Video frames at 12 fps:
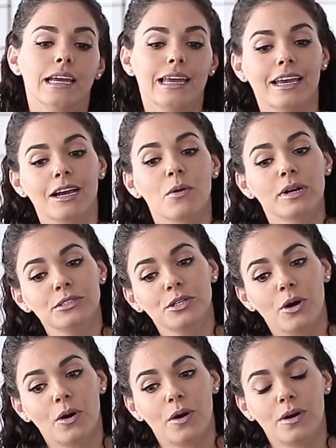Y
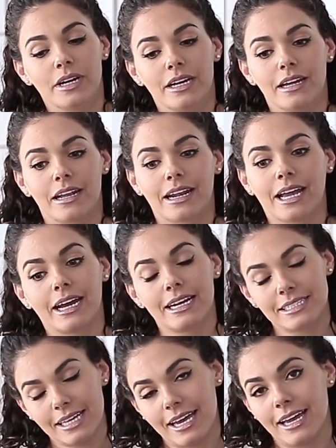cuando
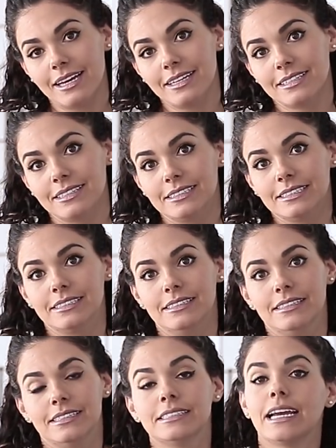regresé
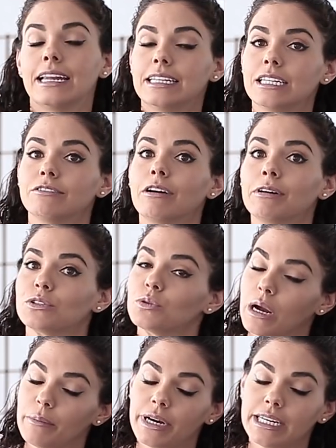y ya le llevaba
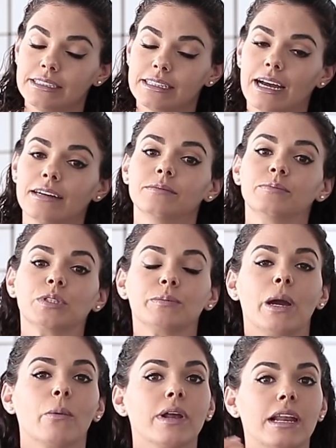su campanita, pues
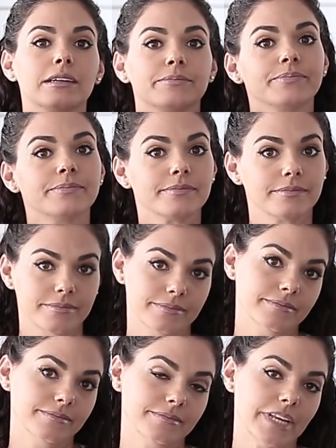mi abuela
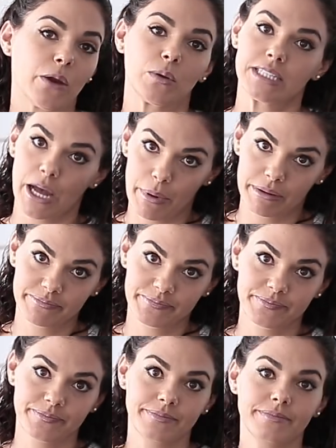ya no estaba,
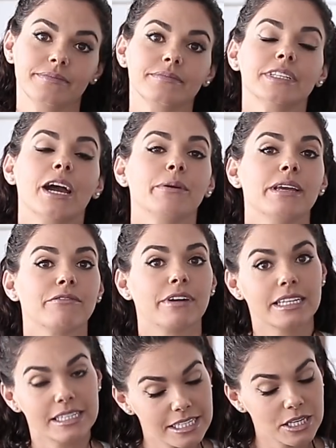ya había
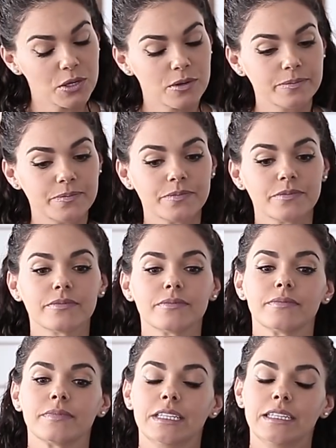fallecido
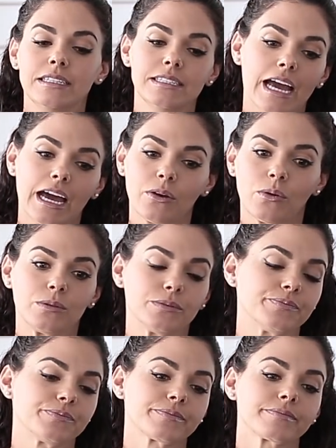y ya
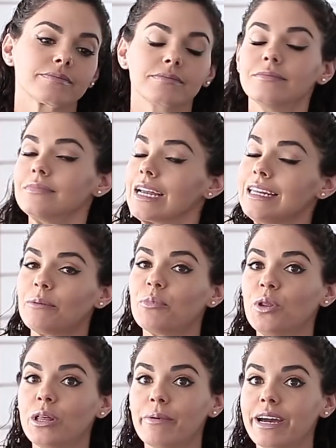no la
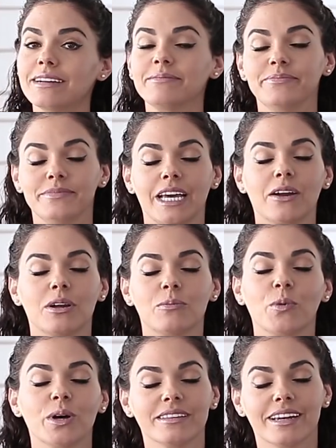pude ver, ya no le
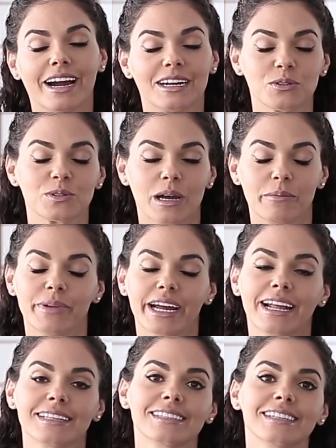pude entregar sus
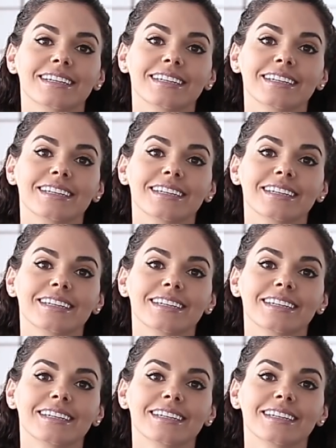campanas.